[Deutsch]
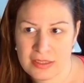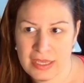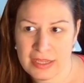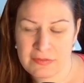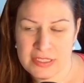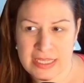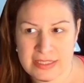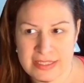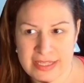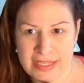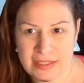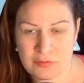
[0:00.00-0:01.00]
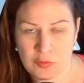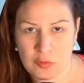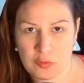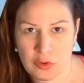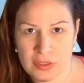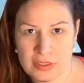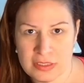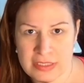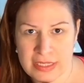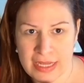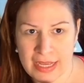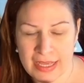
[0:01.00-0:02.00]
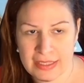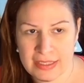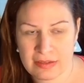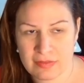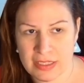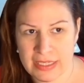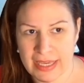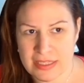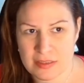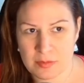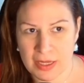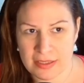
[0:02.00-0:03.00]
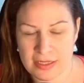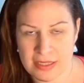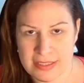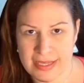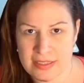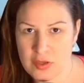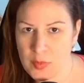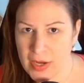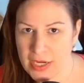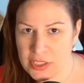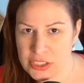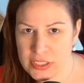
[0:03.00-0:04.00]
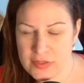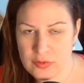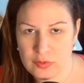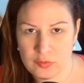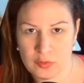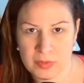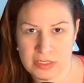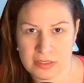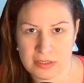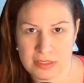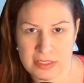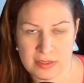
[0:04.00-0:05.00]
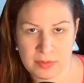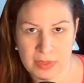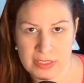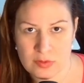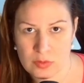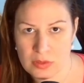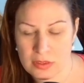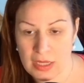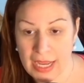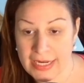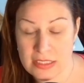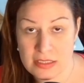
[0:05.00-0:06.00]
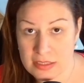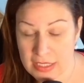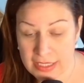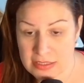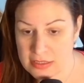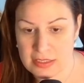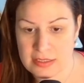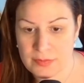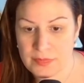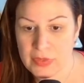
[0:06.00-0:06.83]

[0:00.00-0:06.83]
etwas erzählen, wovon der jeweilige Ex-Partner sehr, sehr überrascht ist und womit diese Person eigentlich nicht gerechnet hätte.